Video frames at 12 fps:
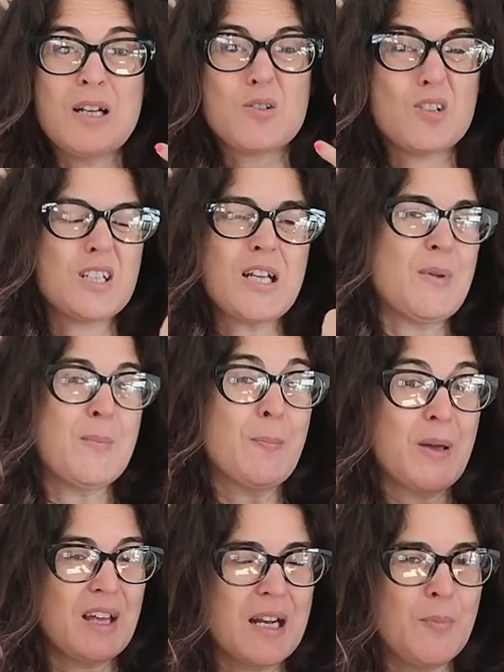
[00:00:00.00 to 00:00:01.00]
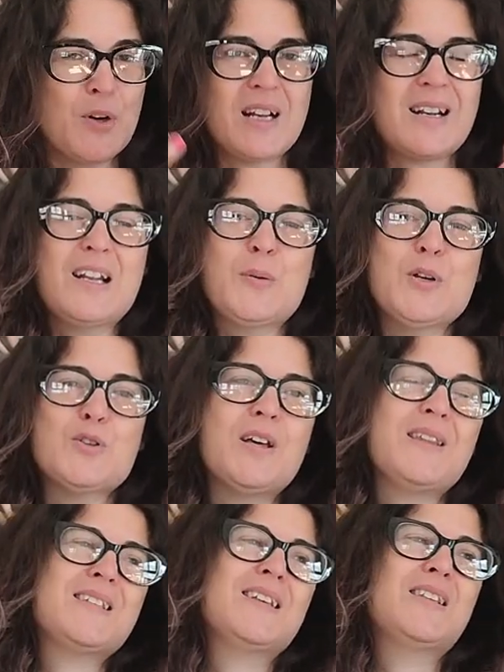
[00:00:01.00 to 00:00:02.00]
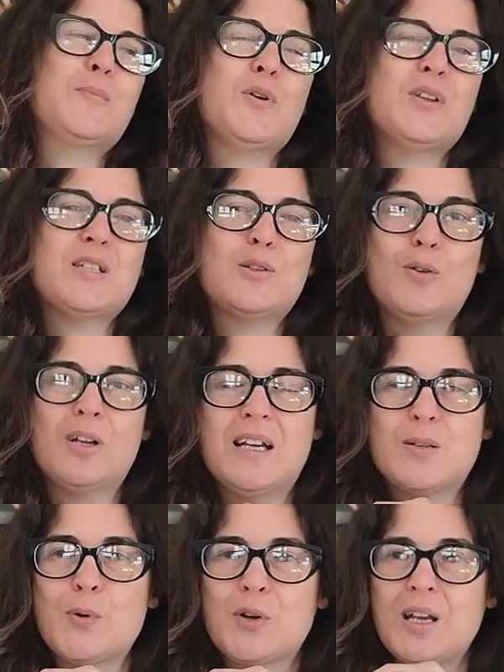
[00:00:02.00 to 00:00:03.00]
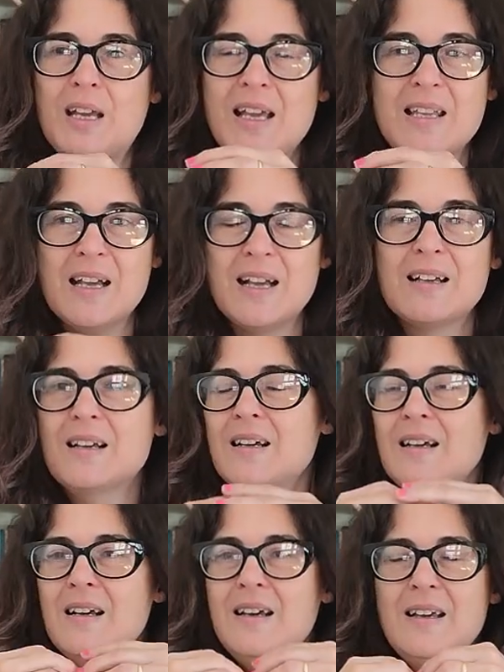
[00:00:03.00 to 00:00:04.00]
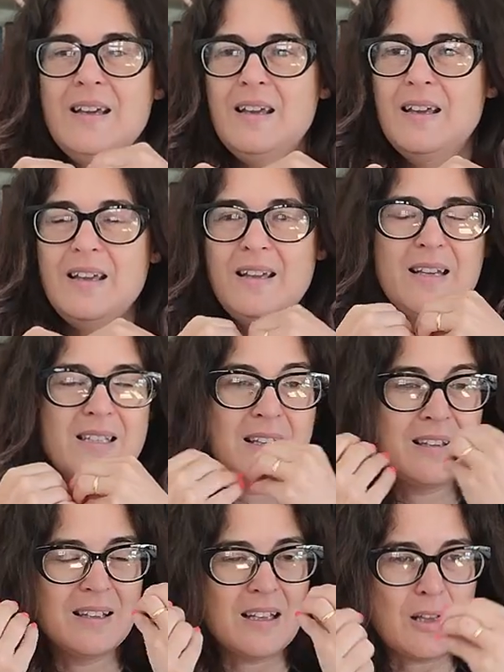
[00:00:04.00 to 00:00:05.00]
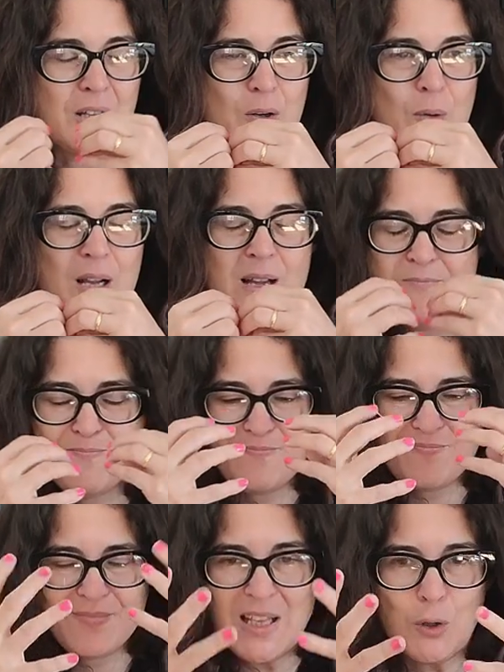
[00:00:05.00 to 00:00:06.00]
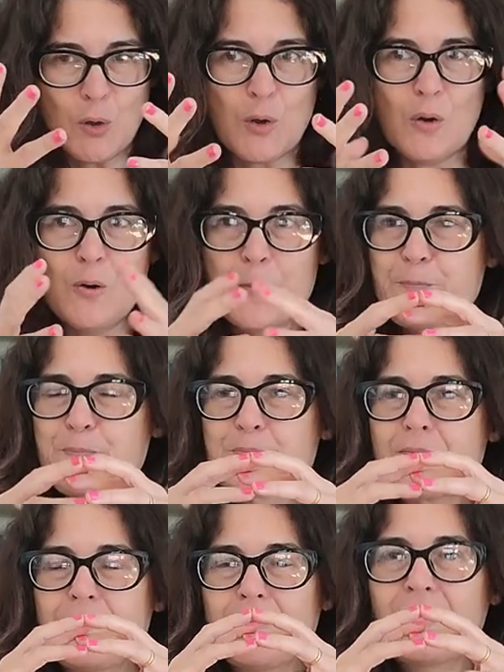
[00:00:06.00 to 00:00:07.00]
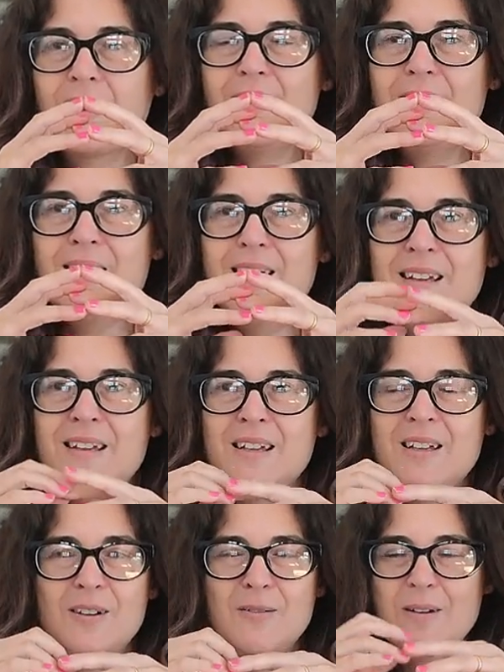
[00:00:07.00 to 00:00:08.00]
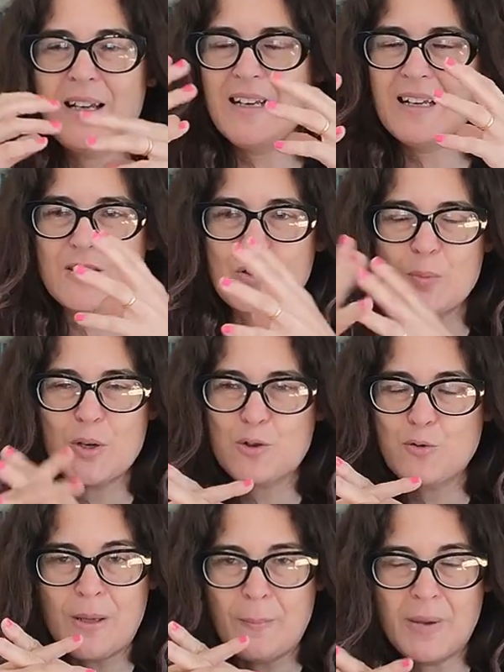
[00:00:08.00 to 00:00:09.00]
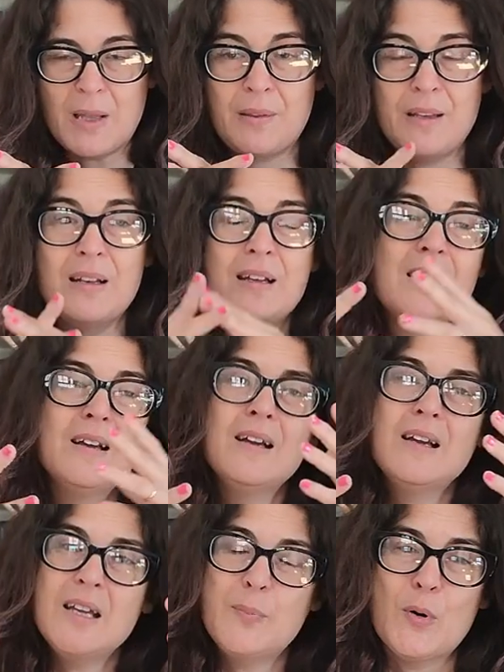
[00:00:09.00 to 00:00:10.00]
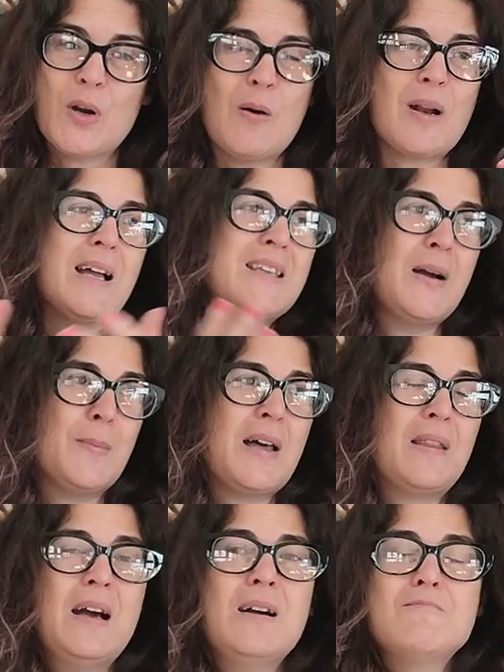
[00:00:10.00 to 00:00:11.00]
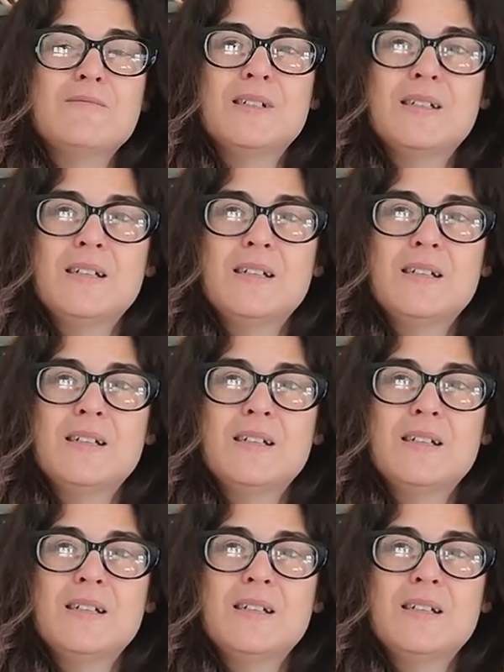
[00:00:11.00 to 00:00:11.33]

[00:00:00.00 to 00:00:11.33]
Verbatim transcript: son las cosas que a mí me empiezan a poner nerviosa de este tipo de historias, porque ella eh, está intentando hacer de todo y el exnovio es un imbécil y por ahora llamada